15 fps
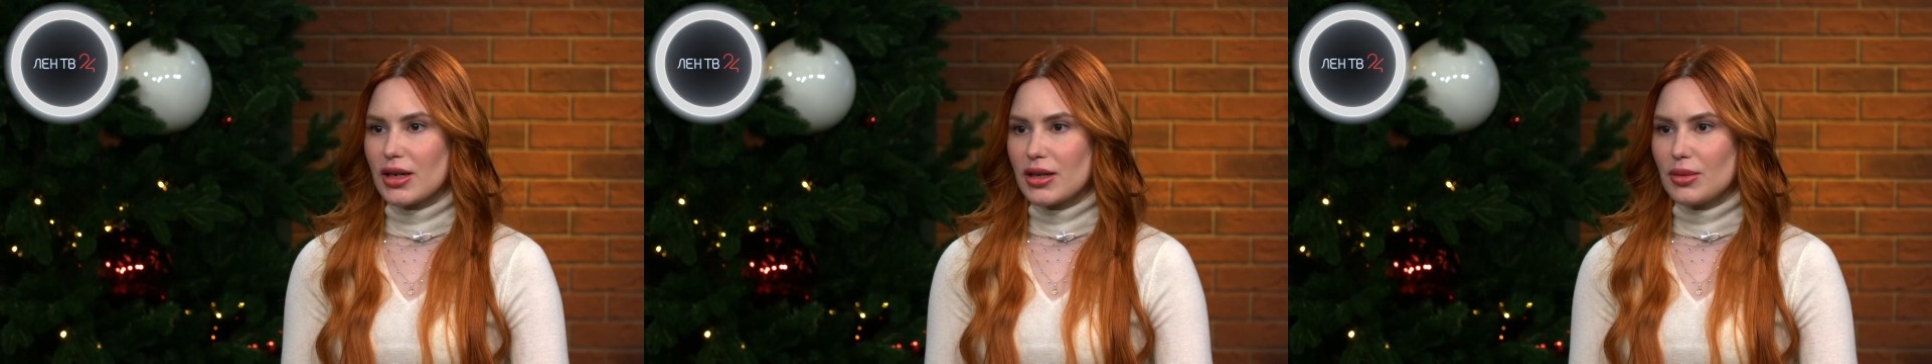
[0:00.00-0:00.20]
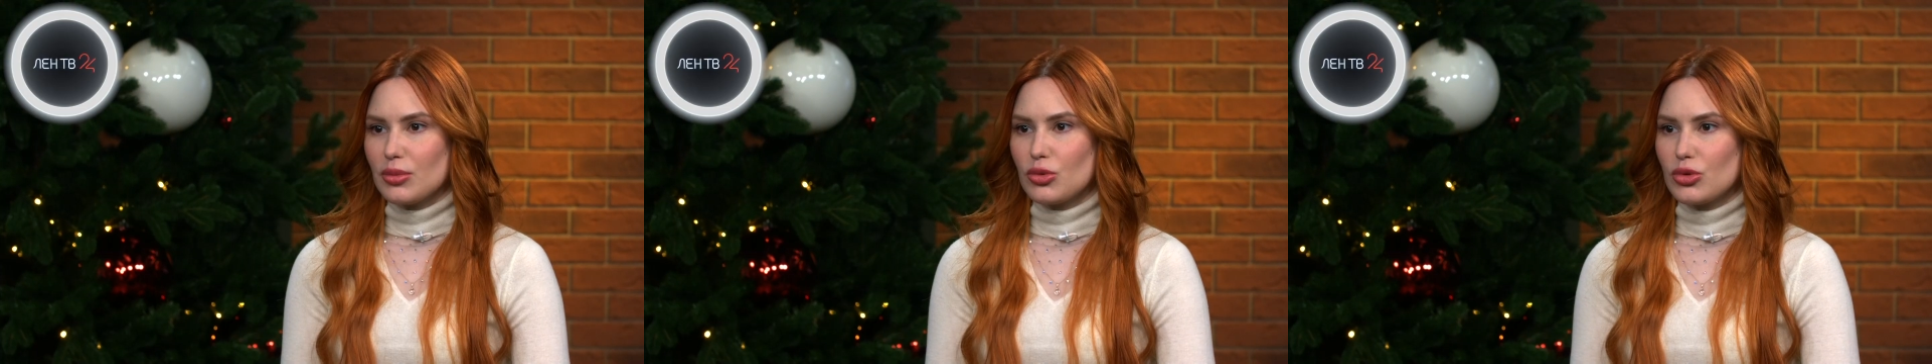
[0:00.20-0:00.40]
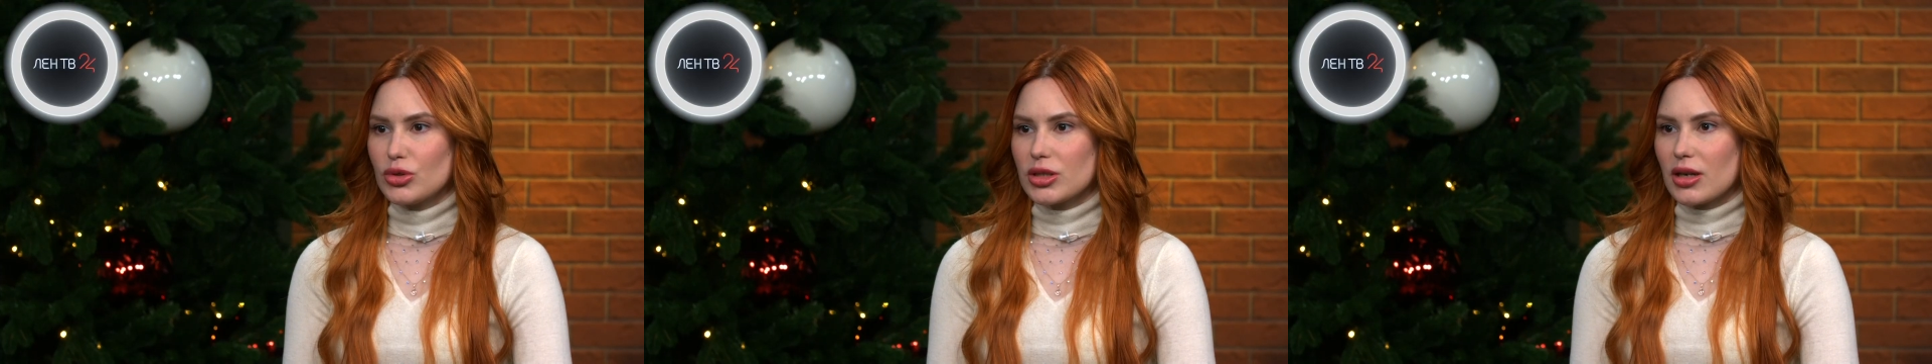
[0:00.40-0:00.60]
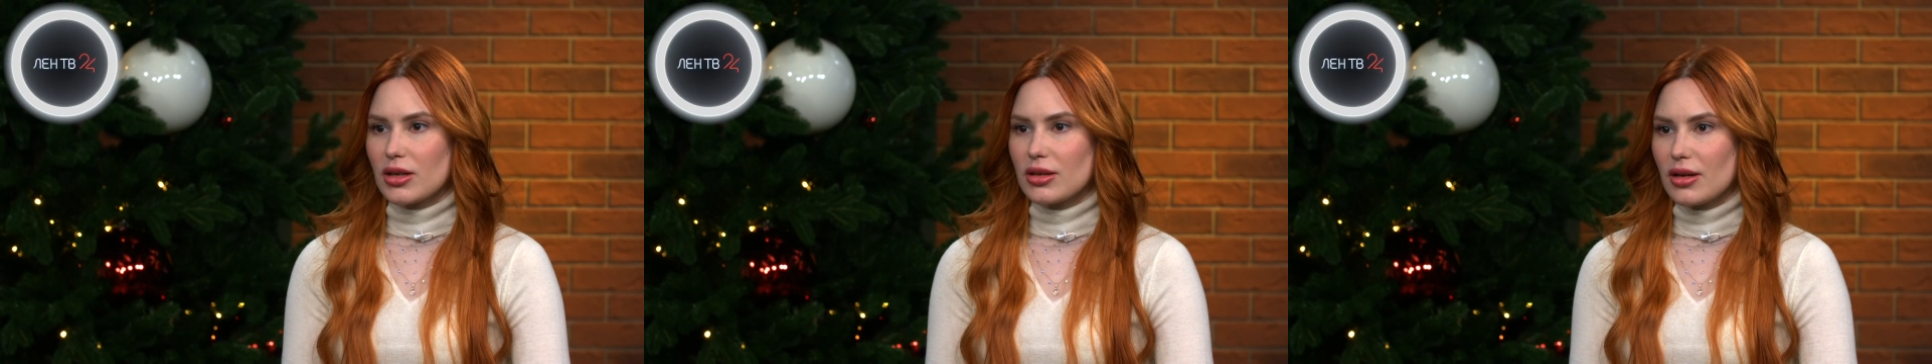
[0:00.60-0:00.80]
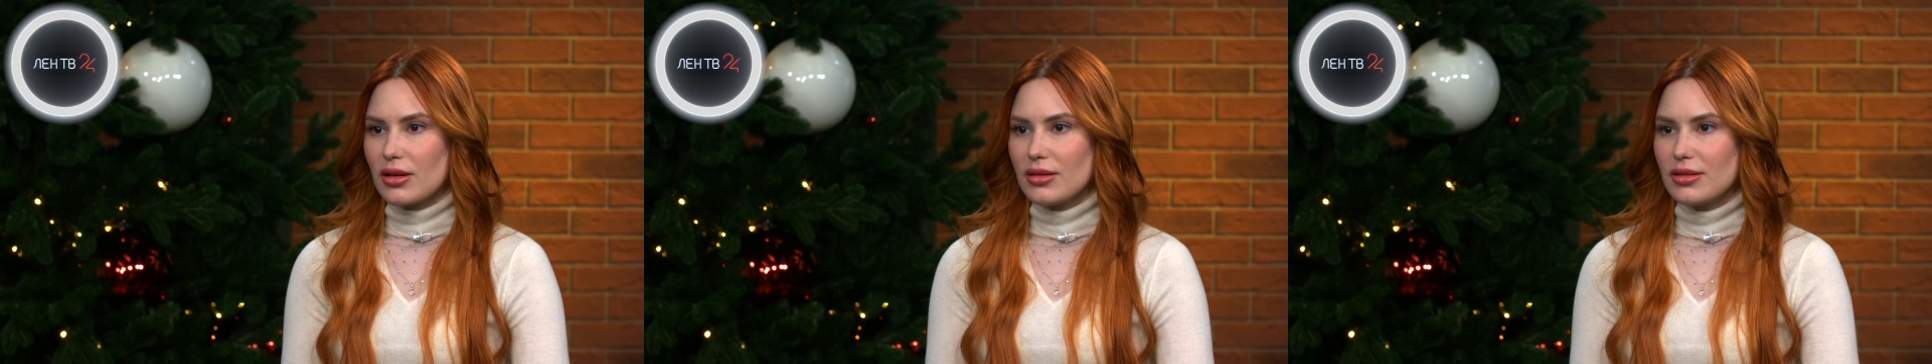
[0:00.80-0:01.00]
Это будет
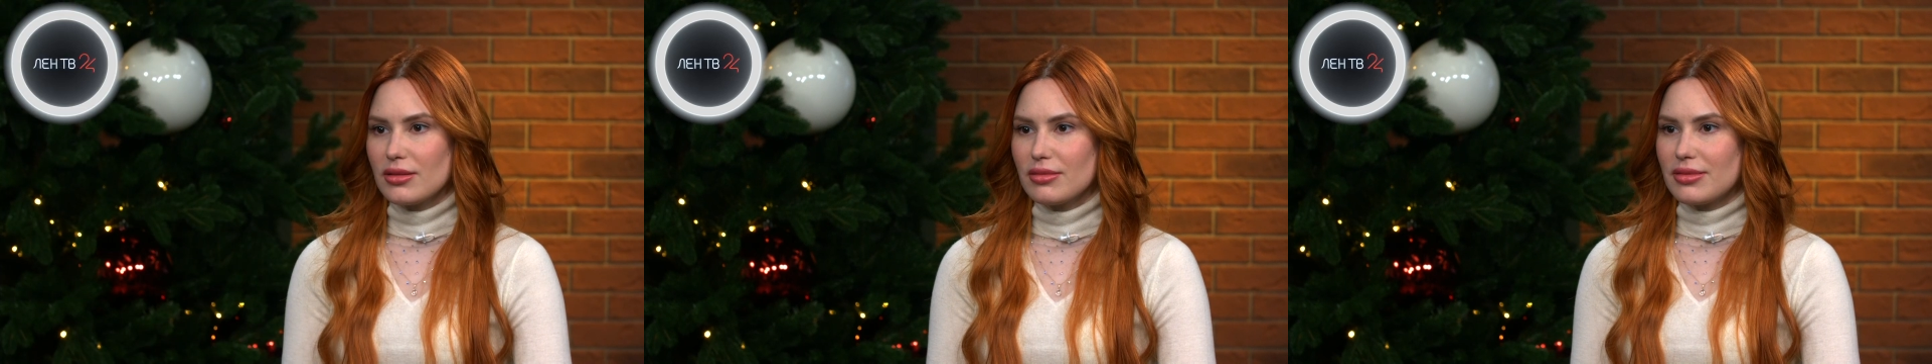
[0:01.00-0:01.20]
скандал.